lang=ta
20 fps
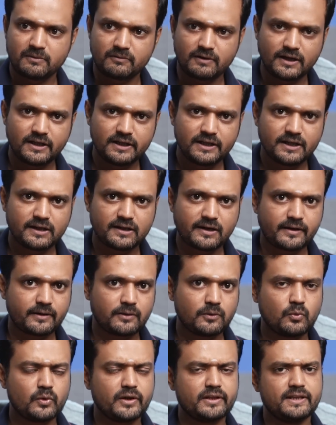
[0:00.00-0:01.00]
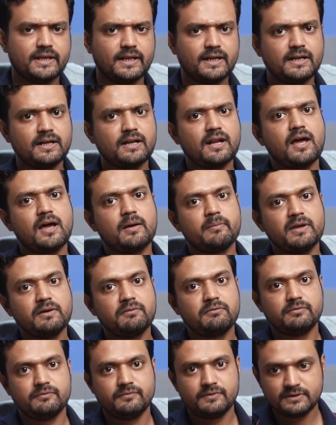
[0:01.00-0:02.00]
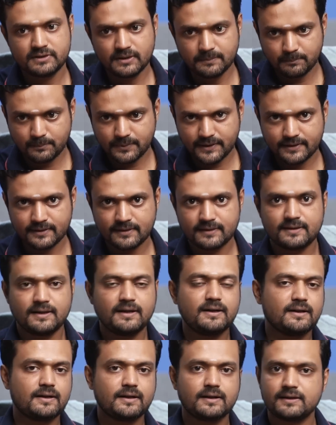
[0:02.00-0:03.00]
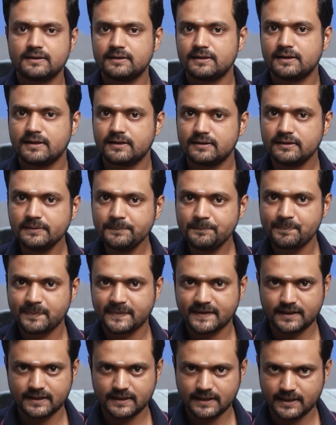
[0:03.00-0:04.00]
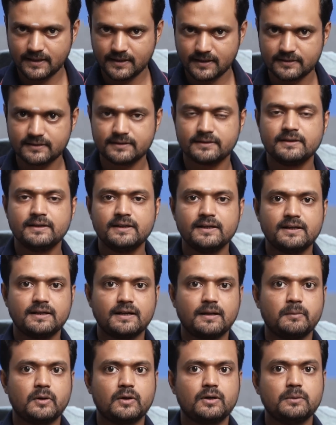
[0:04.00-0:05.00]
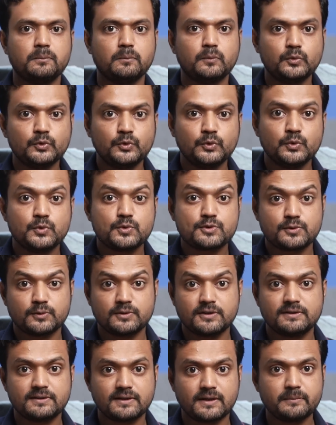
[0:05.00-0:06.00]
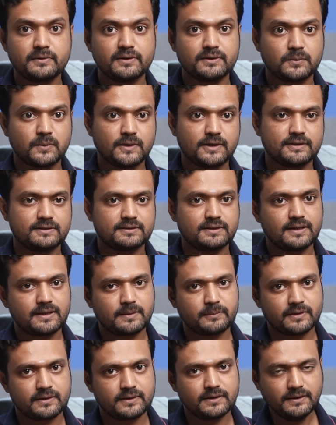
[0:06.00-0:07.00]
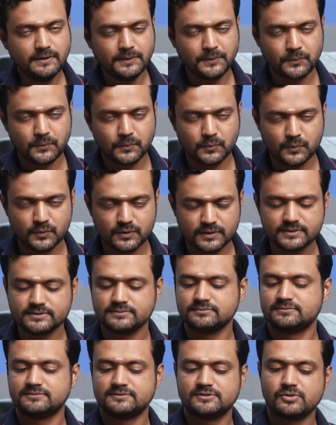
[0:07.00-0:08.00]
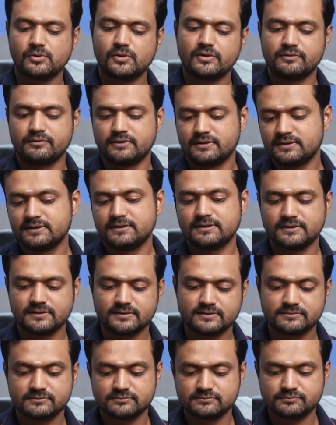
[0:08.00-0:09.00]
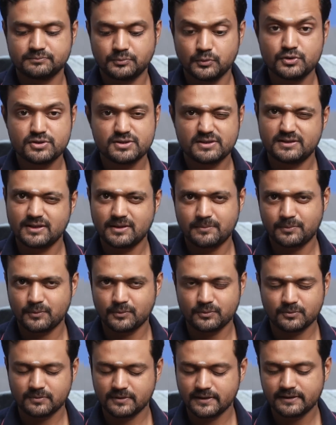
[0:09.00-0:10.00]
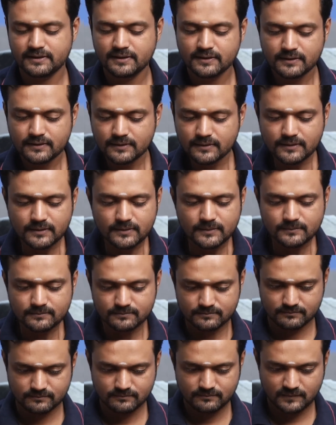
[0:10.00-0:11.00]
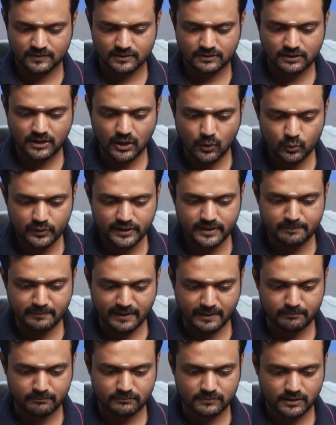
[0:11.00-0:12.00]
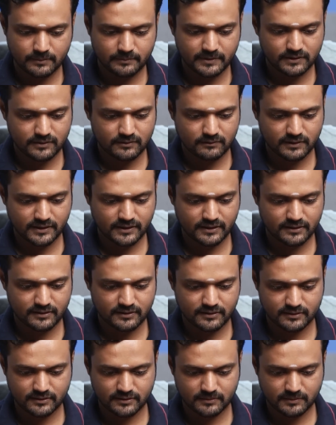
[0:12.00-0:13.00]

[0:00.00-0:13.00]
நம்ம வாழ்க்கையில் நடக்கக்கூடியது எல்லாமே விதிப்பயன் தான் நடக்குதுங்கிறது கிடையாது நமக்கு முழு சுதந்திரம் இந்த உலகத்தில் நமக்கு உண்டு ஸோ அது வந்து புரிஞ்சுக்கிட்டால் போதும் ரைட் கௌரி மேம் அப்படிங்கிறவங்க என்ன